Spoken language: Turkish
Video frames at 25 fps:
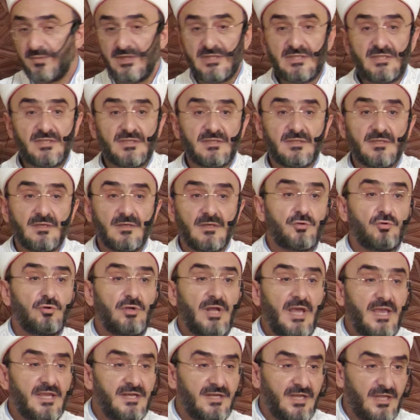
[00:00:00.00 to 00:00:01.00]
Biz
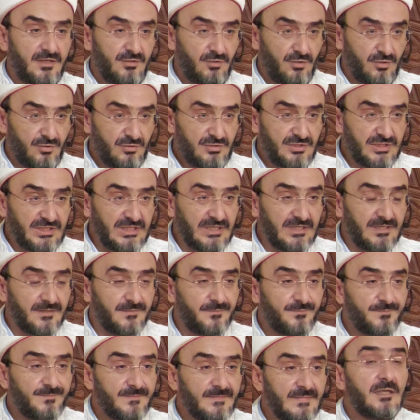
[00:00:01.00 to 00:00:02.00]
şuna inanıyoruz ki
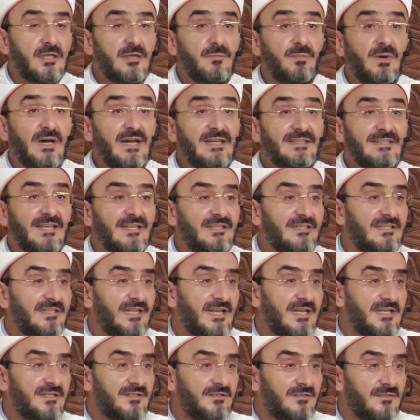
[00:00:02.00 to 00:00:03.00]

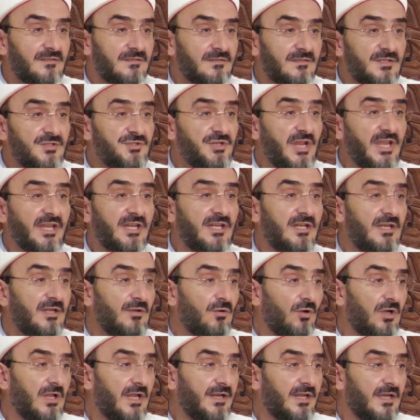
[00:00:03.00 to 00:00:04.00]
ibadetler
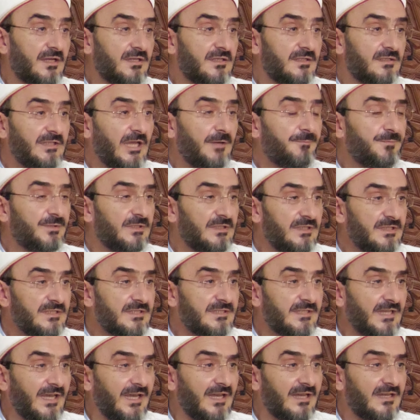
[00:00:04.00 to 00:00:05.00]
şekli olarak
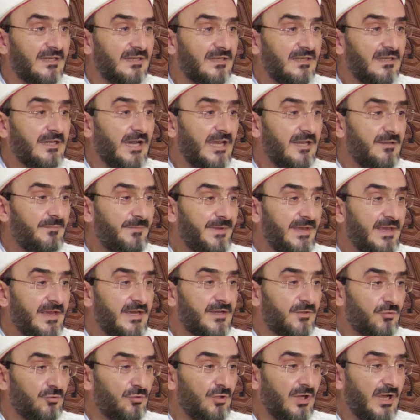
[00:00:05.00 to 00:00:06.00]
yapılırsa,
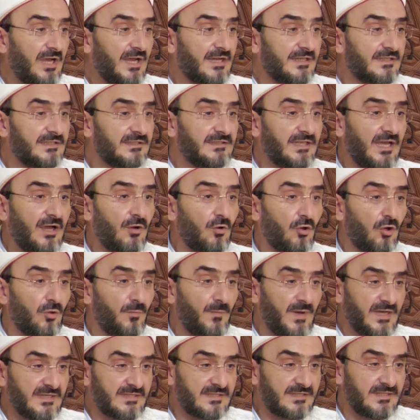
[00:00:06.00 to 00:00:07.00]
kalbe, ruha gıda
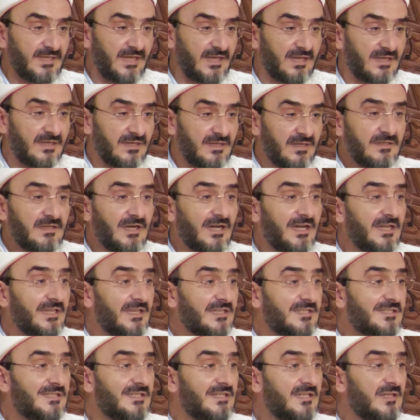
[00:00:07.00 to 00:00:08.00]
olmazsa
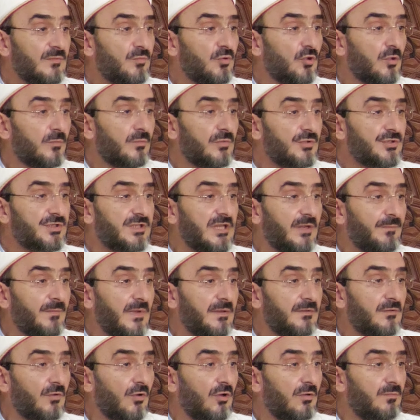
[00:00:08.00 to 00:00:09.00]
gayesini bulmuş
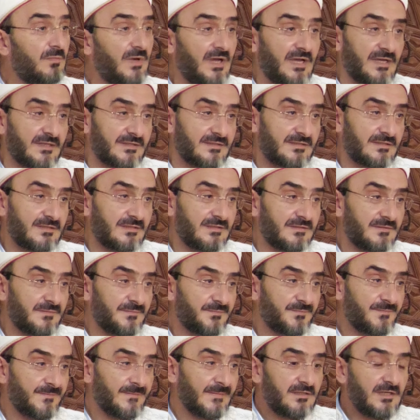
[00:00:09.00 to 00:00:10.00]
demek olmaz
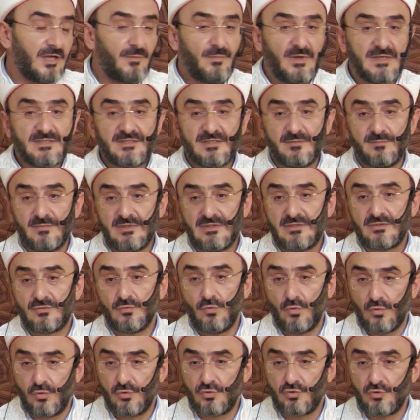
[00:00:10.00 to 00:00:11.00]
namazımız,
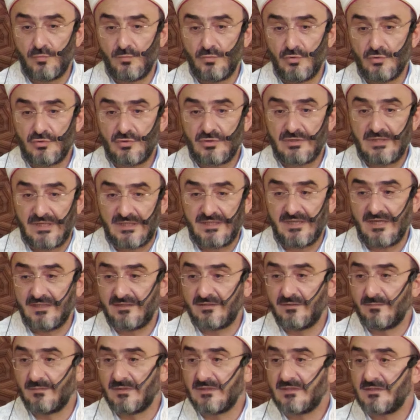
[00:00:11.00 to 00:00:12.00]
orucumuz,
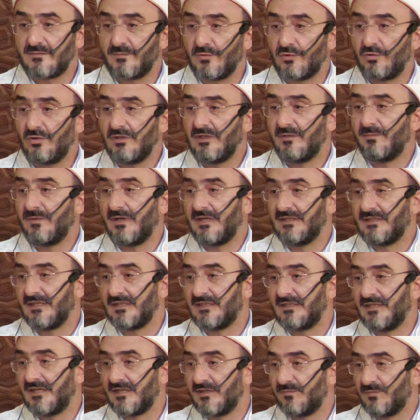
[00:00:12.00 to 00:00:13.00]
zekatımız, bütün
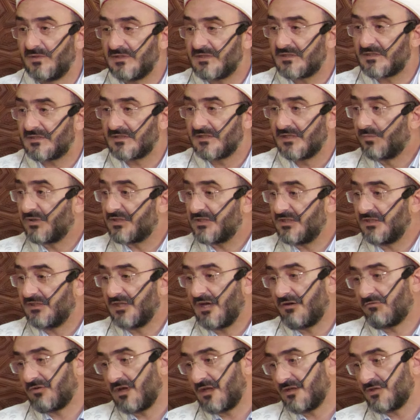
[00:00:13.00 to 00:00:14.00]
ibadetlerimiz bizi
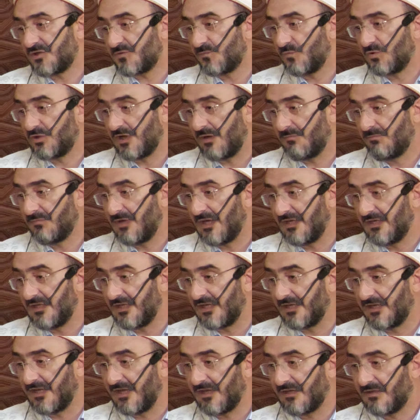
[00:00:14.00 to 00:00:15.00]
davranış
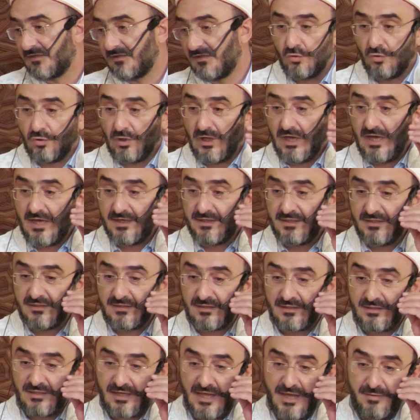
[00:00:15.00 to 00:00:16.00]
mükemmelliğine,
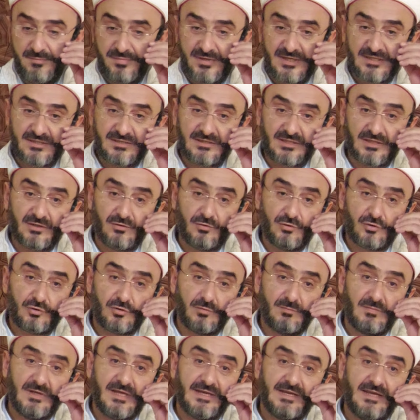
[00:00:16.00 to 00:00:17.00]
Kur'an'ın emrettiği
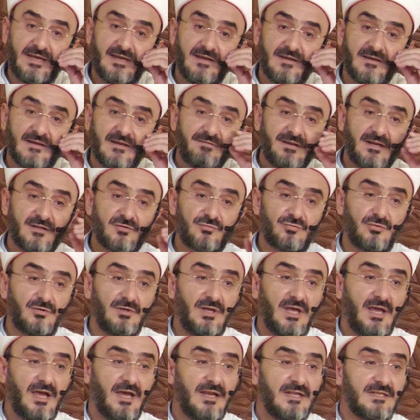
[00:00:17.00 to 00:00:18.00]
hükümlere ve
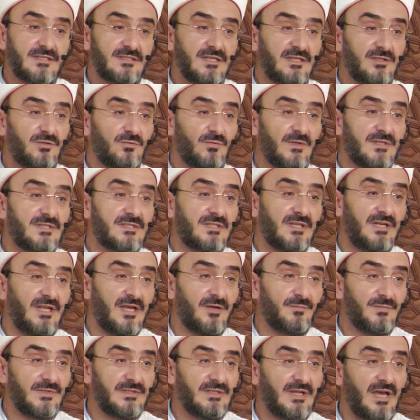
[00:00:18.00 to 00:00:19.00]
Resulullah Aleyhisselatü
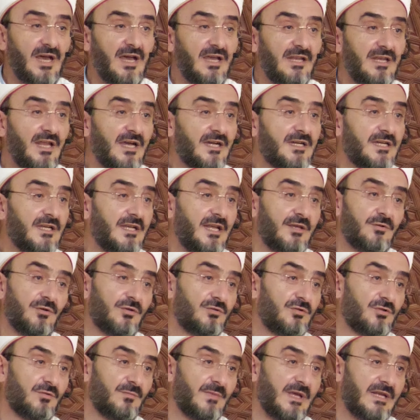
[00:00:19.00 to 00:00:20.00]
Vesselam'ın ahlakına
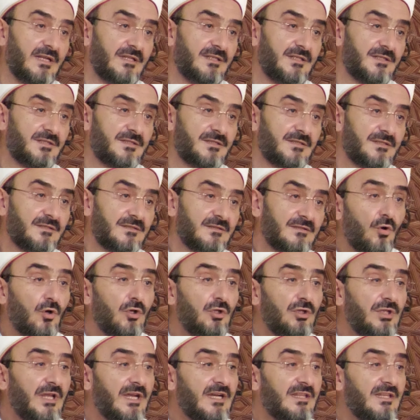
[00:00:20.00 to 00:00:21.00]
götürmelidir.
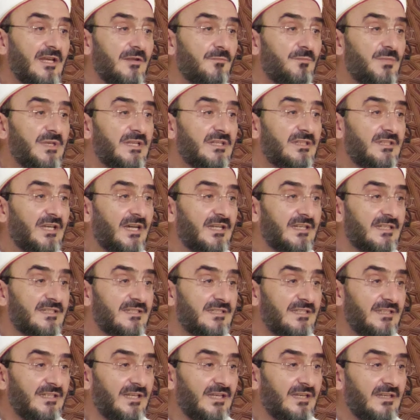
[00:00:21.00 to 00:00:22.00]
Onlardan bir
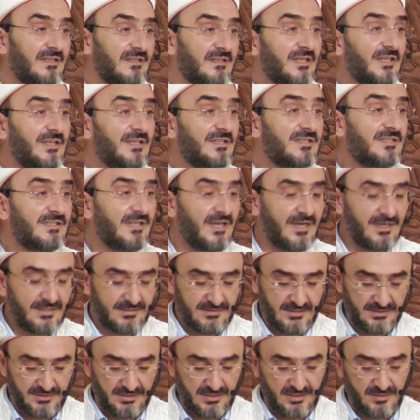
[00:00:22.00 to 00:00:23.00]
tanesi de
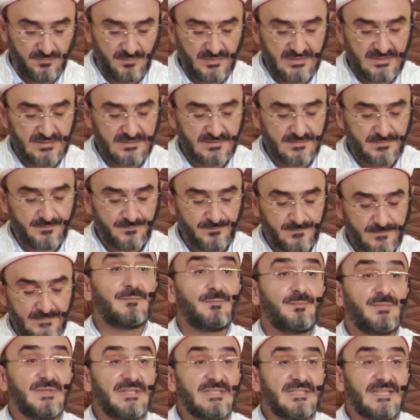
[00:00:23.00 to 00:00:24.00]
İsar dediğimiz,
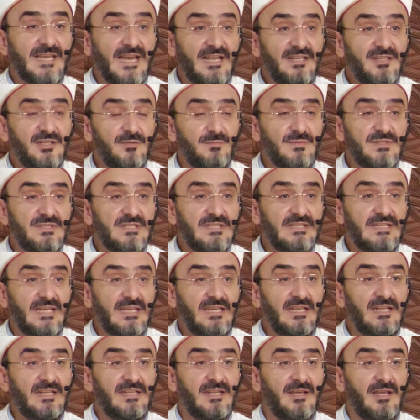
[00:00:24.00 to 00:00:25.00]
biz kendimizi
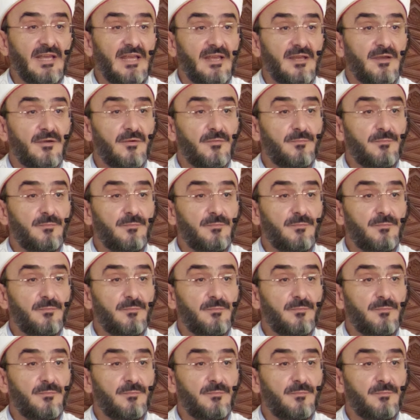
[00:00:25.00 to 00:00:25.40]
değil de